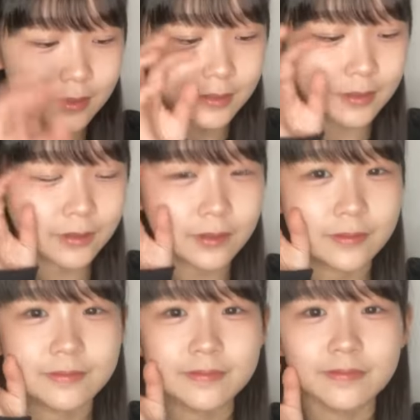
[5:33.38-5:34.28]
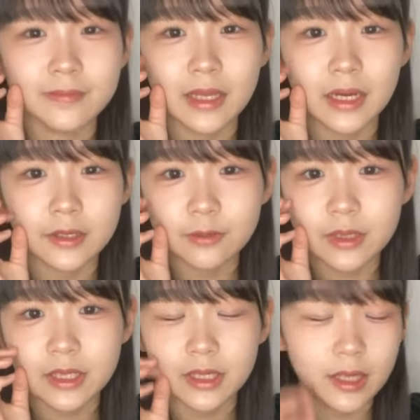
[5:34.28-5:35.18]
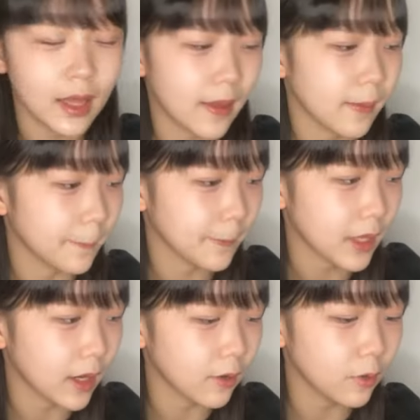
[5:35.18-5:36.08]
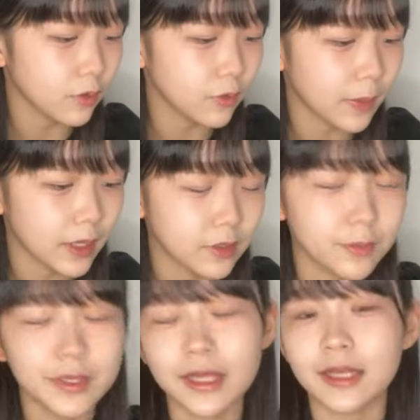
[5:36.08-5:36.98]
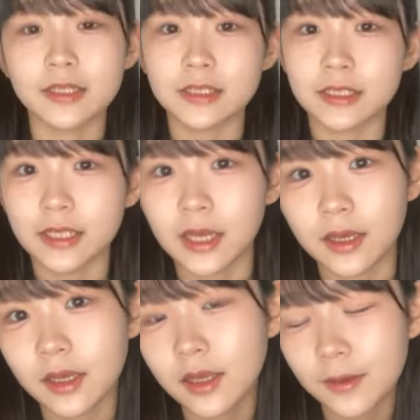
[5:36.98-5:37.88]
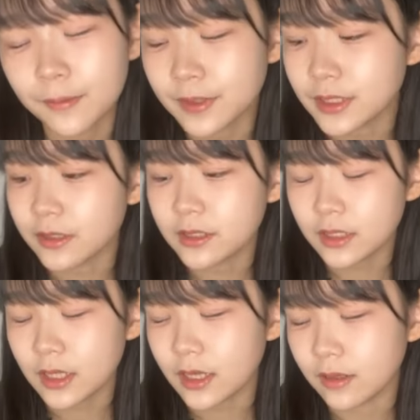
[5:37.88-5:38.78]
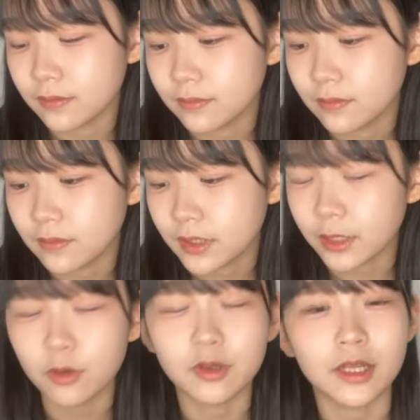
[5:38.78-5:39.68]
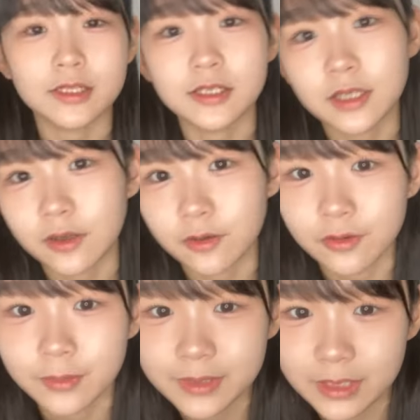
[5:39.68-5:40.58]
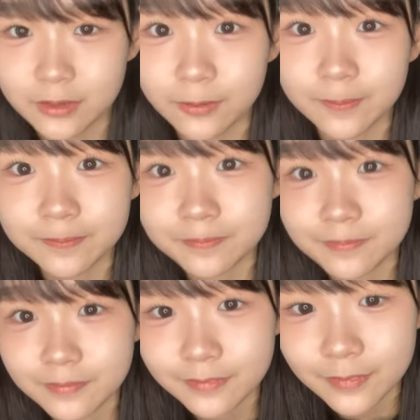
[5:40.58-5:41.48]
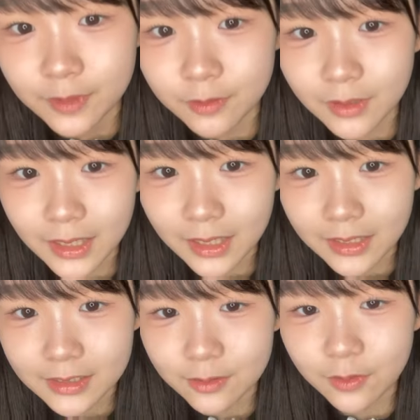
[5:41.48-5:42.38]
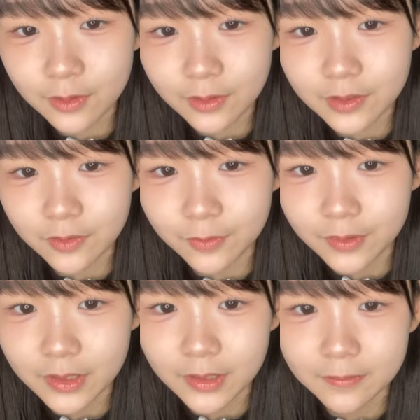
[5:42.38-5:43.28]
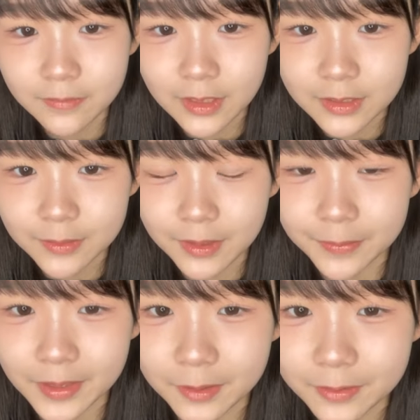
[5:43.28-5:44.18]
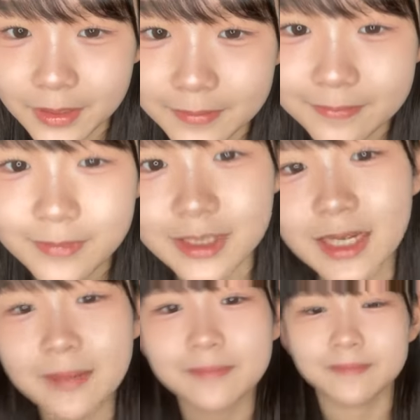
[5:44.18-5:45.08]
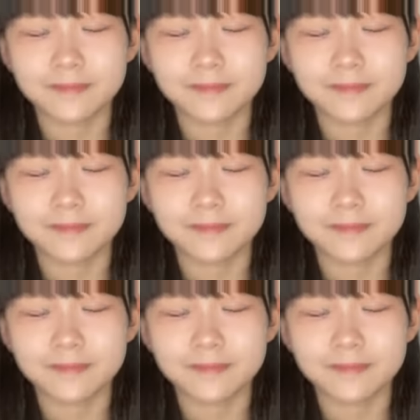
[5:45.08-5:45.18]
そうなんかゆあにゃんね学校のバッグみたいなやつにねめちゃくちゃねキーホルダーついてるよクロミちゃんのうわーすごいと思って初めて見た時チラ